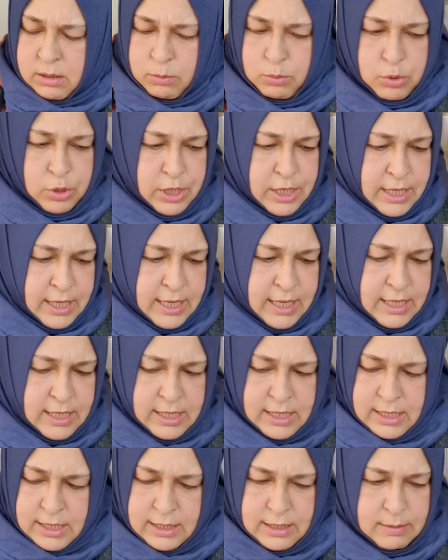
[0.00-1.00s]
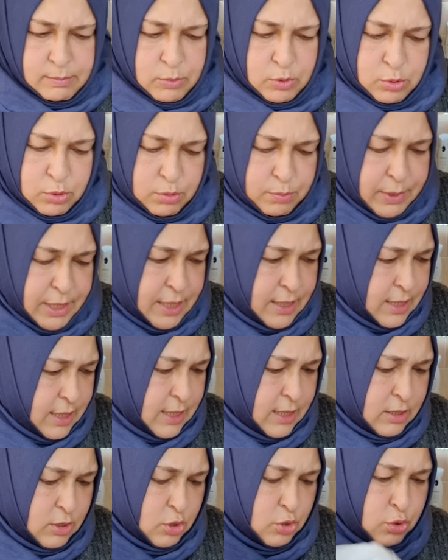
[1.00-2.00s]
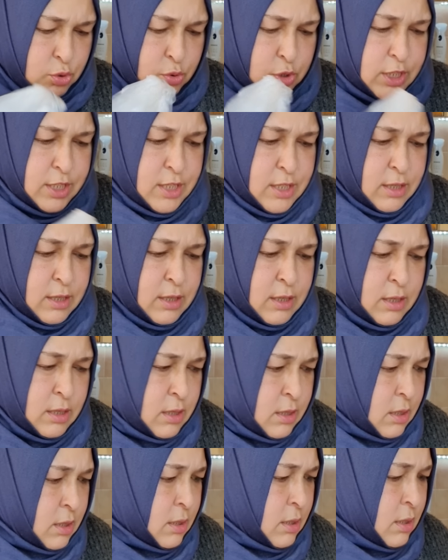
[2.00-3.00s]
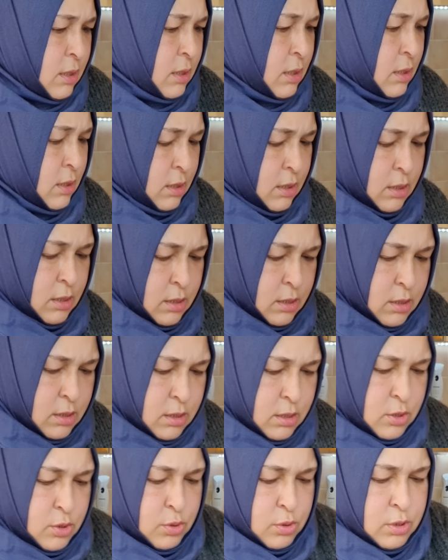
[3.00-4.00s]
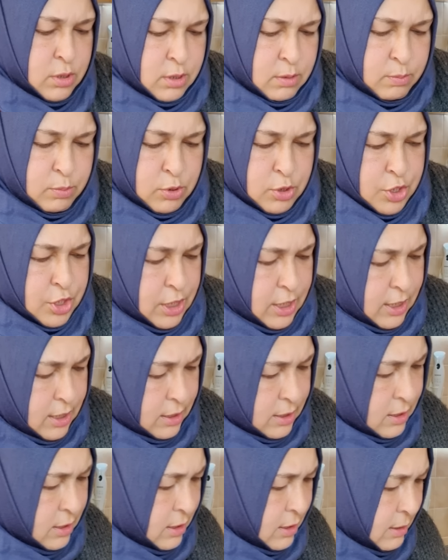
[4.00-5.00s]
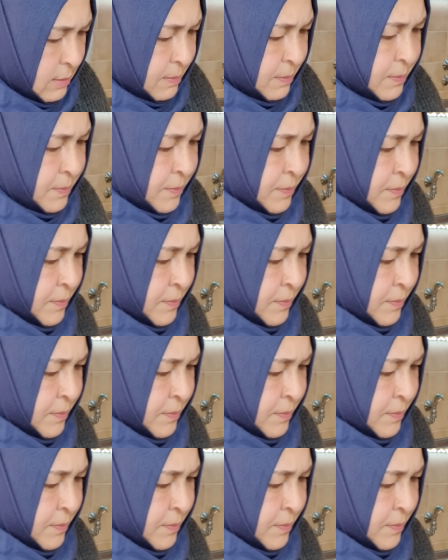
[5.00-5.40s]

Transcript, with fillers: Buraya getirdim. Hurmayı değil de şunları. Şunu da boşaltayım.